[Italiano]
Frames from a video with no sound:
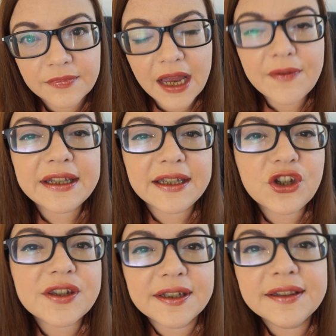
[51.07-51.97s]
Avrete
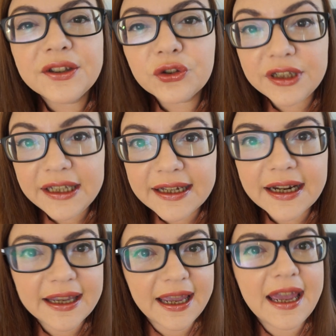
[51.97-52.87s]
già sentito
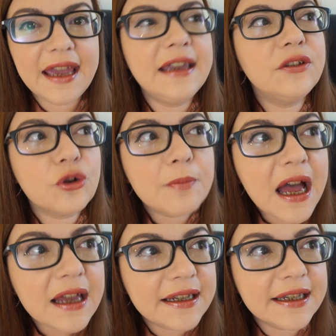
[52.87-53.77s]
dire che è
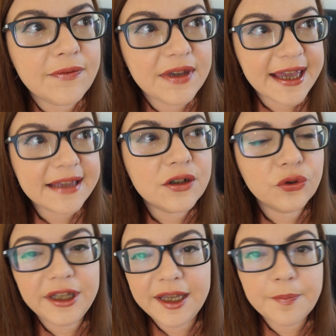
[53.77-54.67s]
normale che vi chiedano
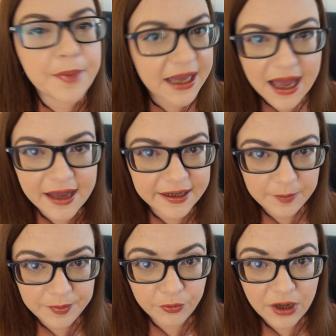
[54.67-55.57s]
di pagare
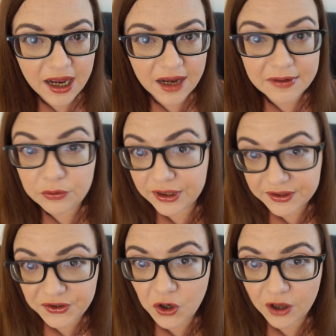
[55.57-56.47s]
per una
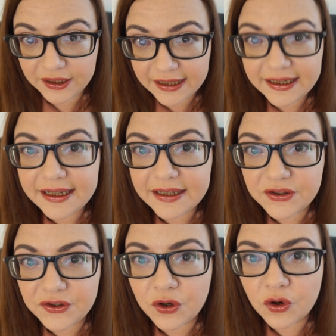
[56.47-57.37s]
valutazione
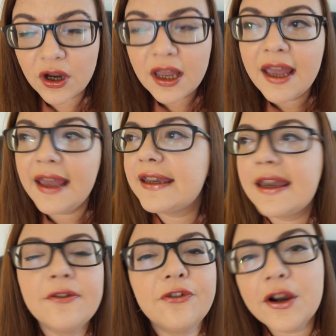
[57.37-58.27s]
all'inizio e
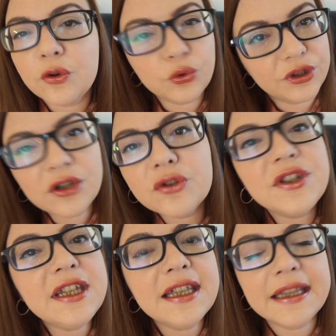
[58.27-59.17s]
che fanno tutti
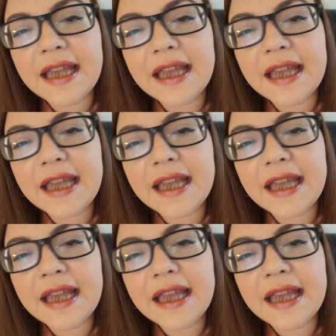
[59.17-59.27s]
così,